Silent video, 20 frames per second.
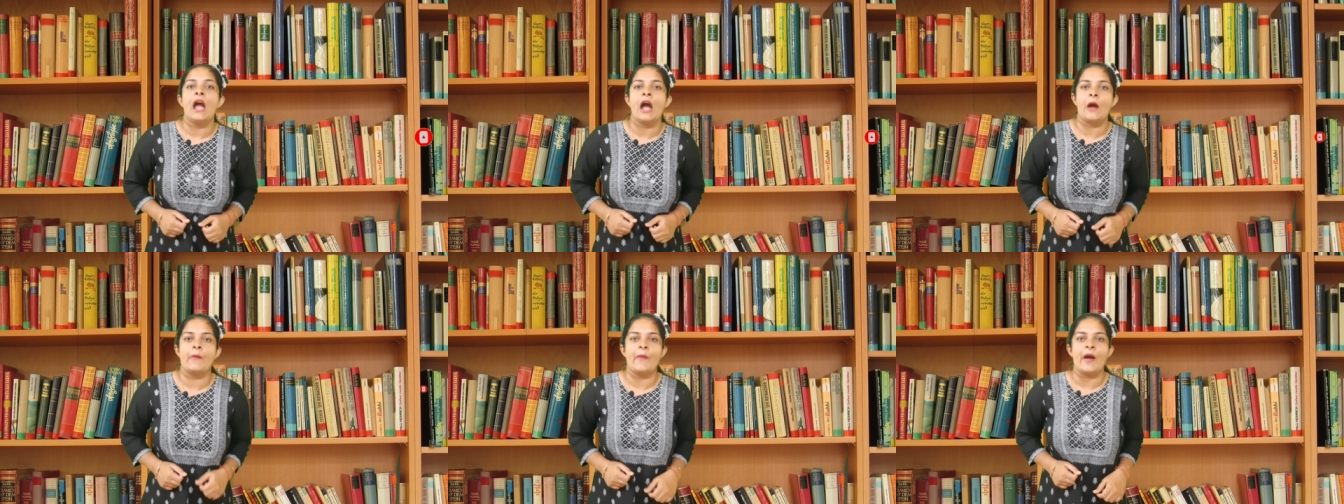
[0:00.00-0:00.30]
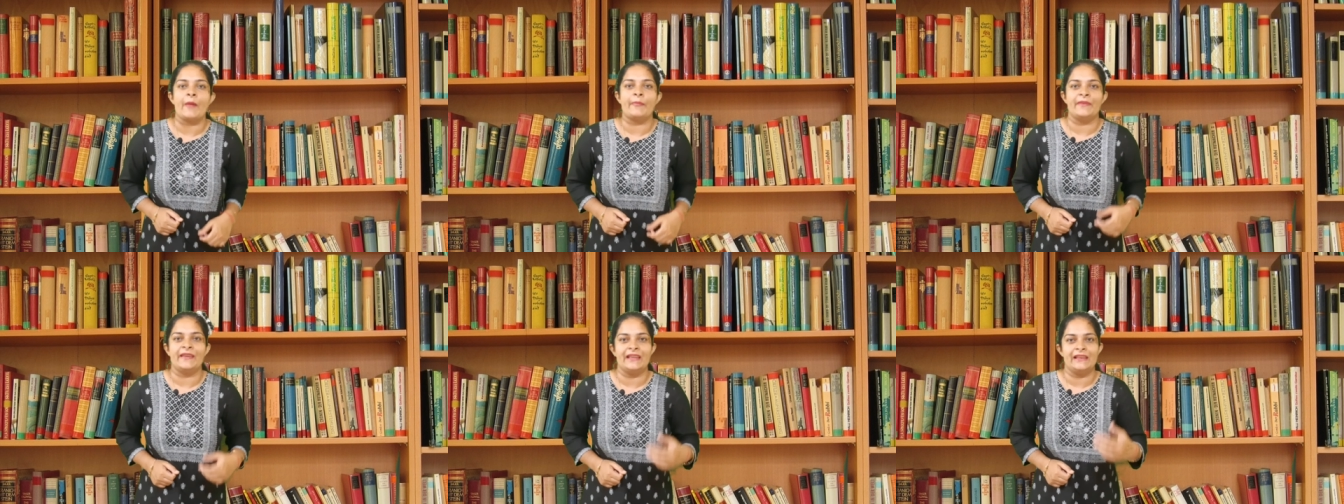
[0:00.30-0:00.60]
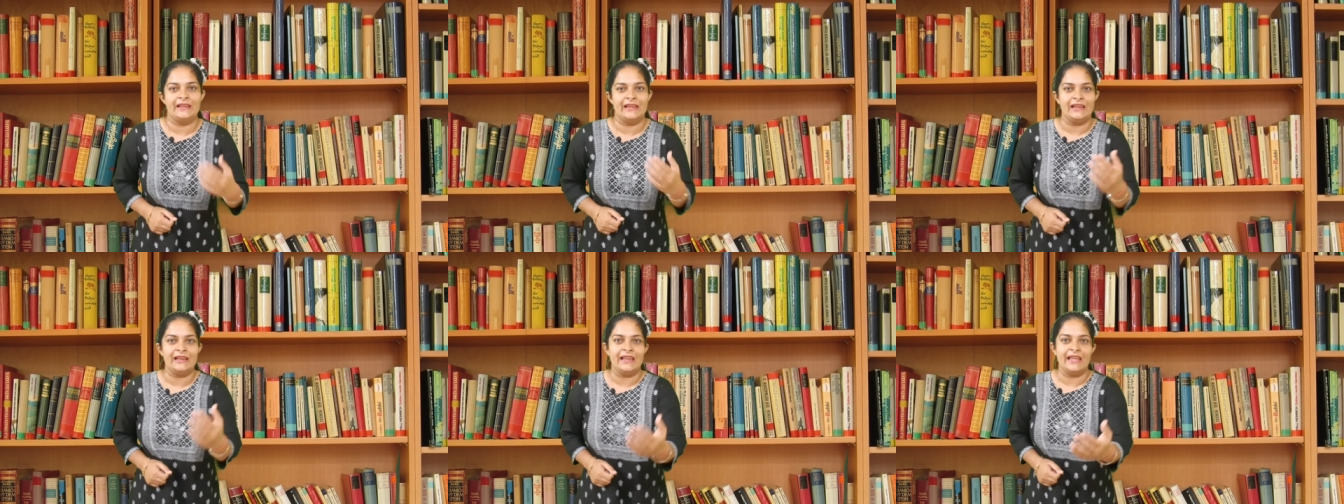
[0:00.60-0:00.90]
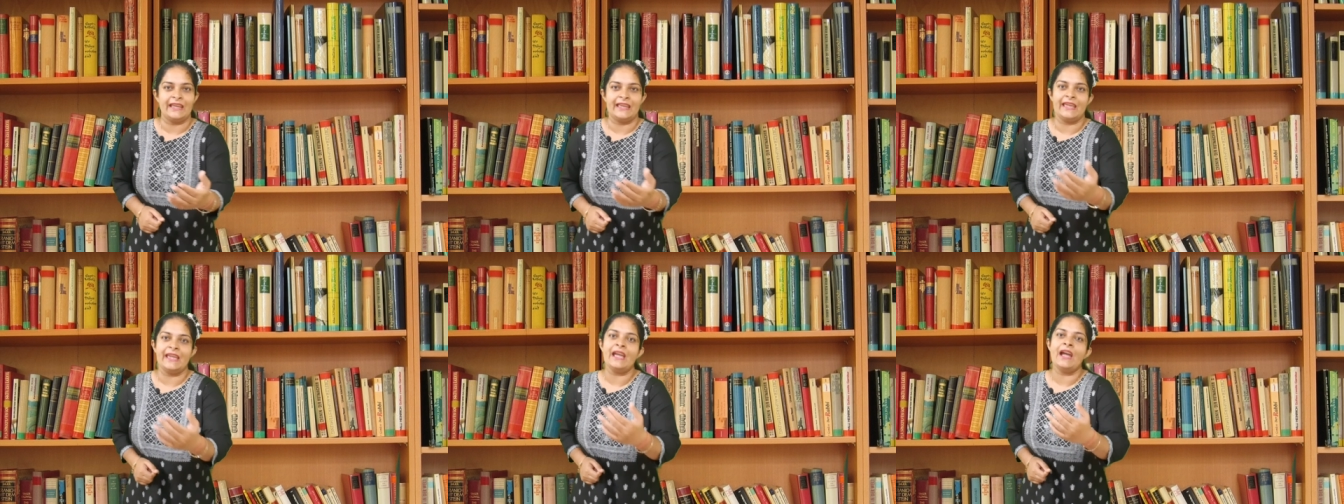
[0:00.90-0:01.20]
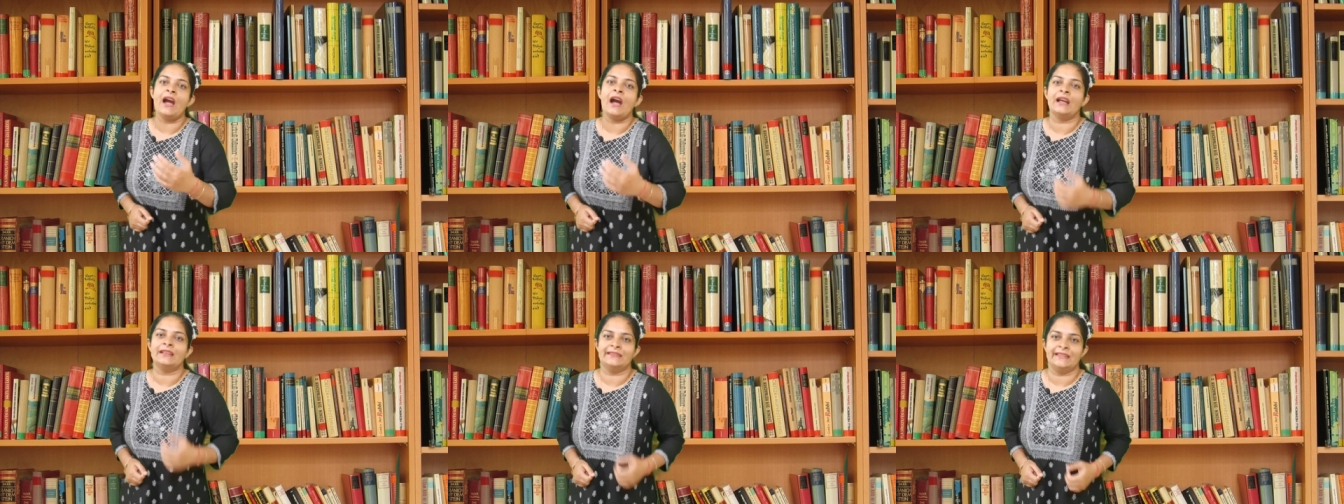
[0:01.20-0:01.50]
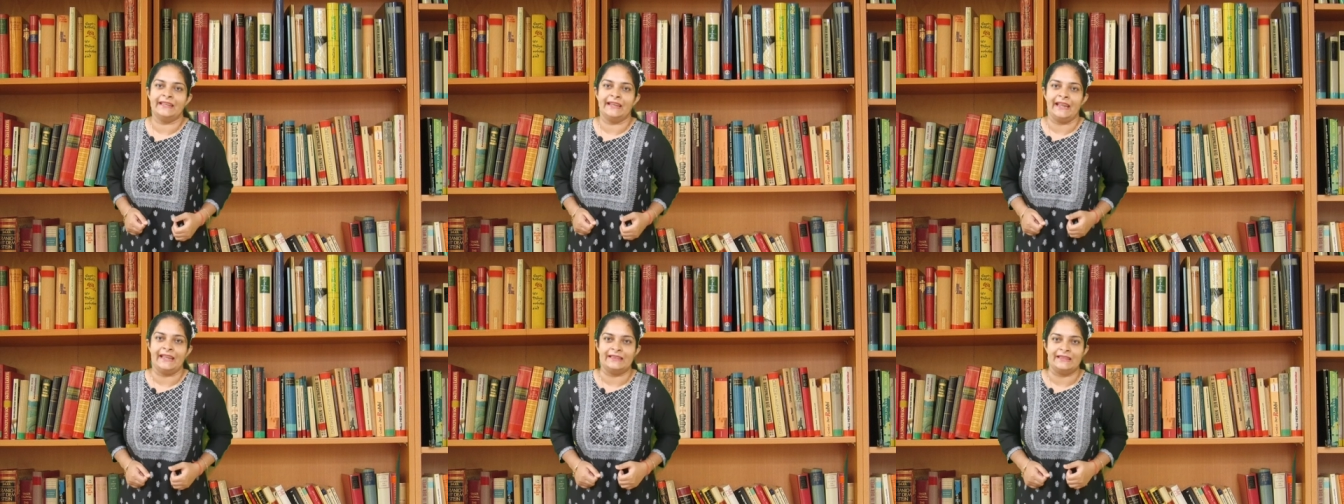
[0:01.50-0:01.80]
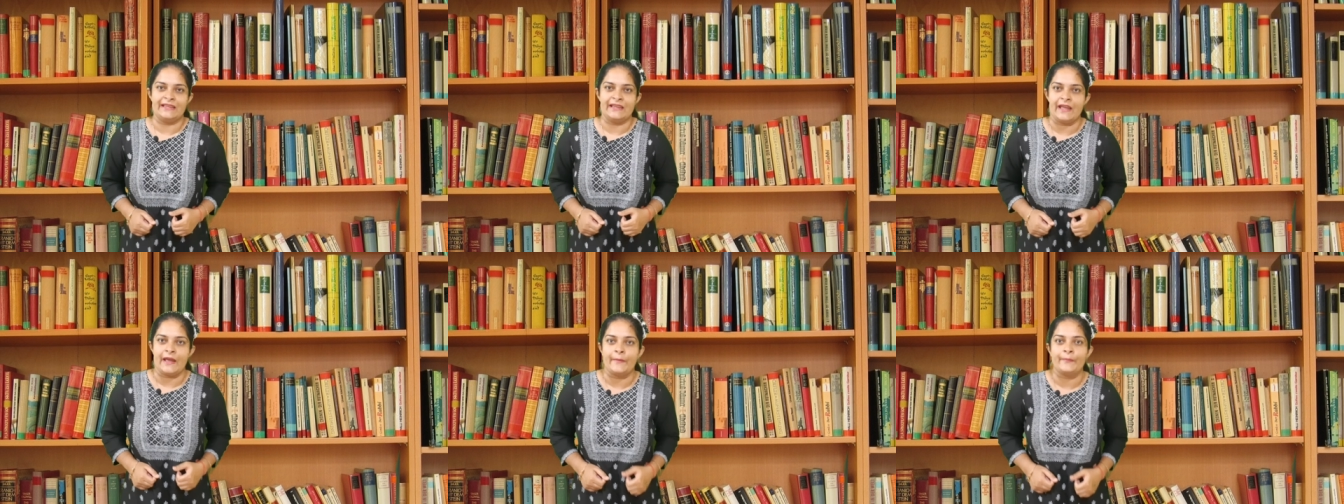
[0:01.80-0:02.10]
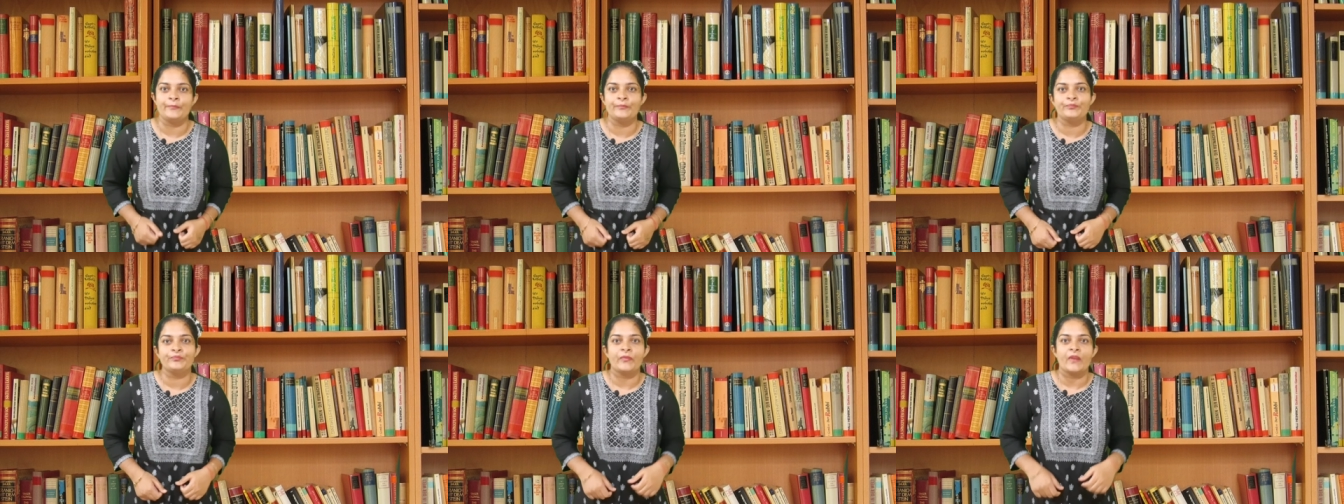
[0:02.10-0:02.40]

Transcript: हम आपके लिए लेके आते रहते हैं